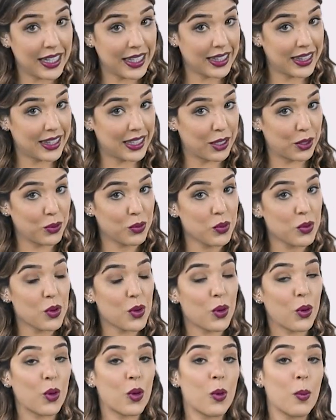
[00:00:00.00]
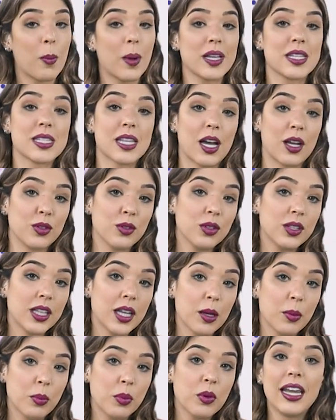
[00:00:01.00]
Então, com o passar do
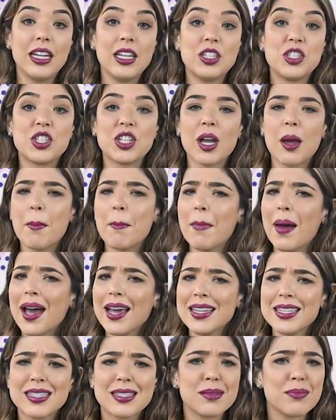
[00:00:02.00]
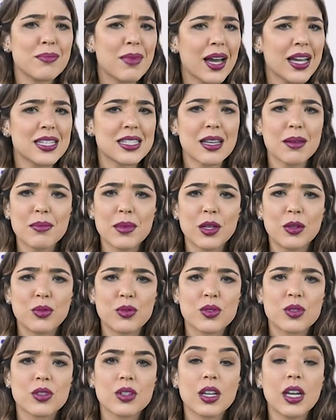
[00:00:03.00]
tempo, ele tinha mais e mais
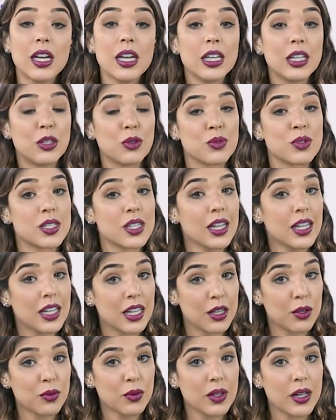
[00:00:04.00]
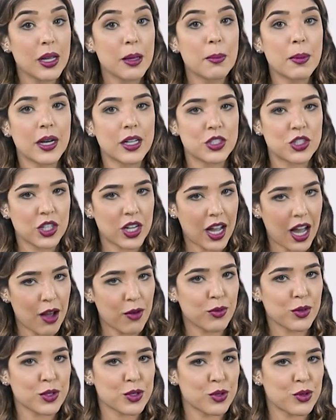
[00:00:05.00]
amigos que o seguiam e
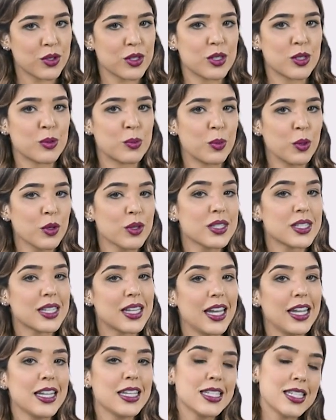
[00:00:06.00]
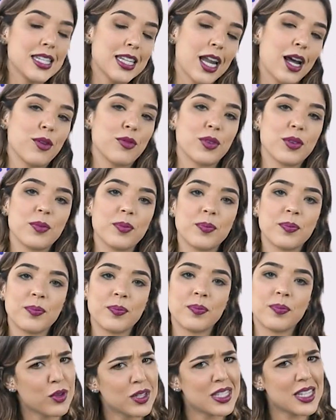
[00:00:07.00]
praticavam as coisas boas que ele ensinava.
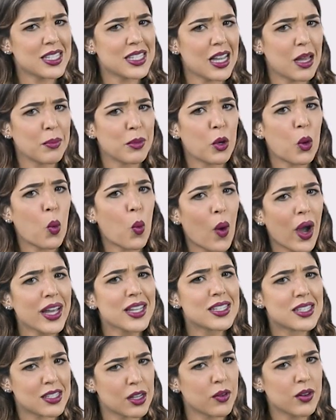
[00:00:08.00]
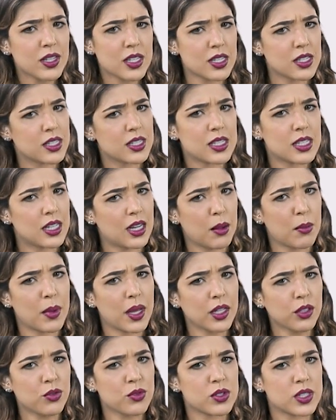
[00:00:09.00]
Você sabe quais são esses
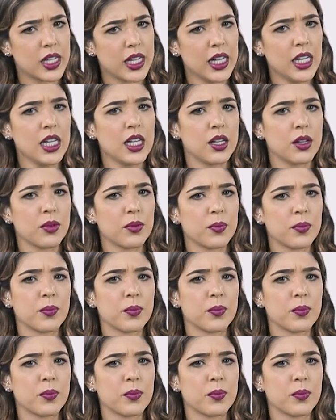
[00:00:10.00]
ensinamentos dele?